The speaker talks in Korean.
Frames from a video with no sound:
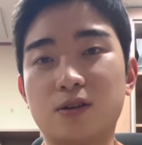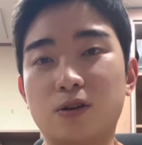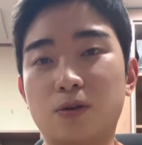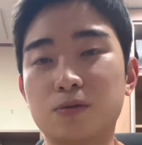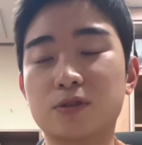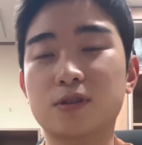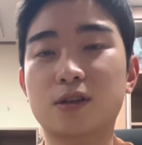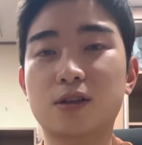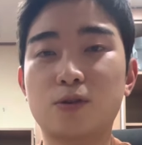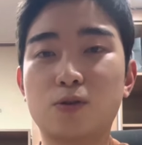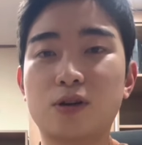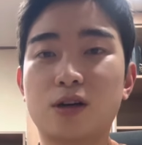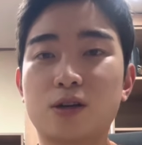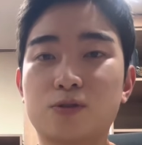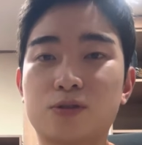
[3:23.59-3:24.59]
엄청나게
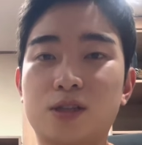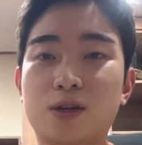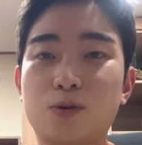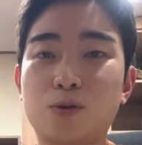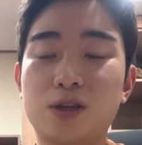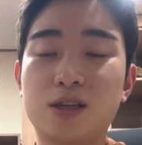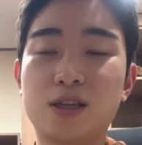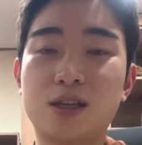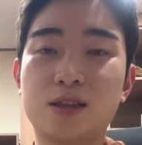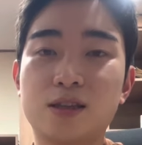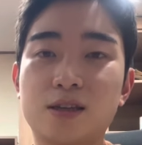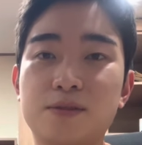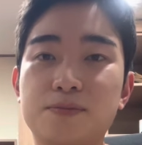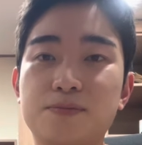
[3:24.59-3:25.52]
효과가 좋다고 얘기한다